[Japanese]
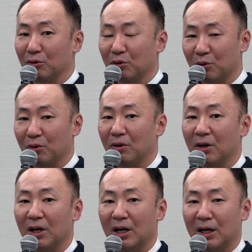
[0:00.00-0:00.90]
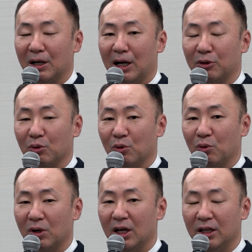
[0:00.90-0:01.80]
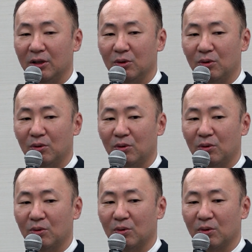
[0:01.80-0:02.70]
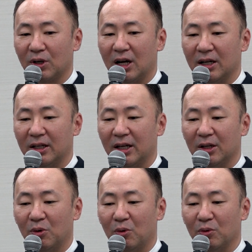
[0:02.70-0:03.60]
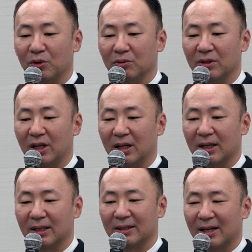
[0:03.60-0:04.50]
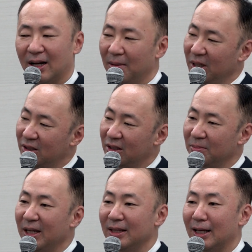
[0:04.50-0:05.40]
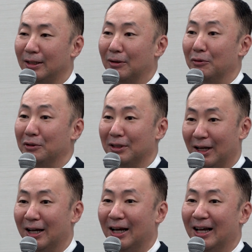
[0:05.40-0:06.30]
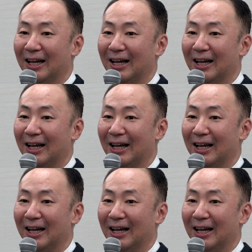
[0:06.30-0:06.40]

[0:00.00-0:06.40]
のとあとお金の関係の本を読んであんまつまんないのが多いですね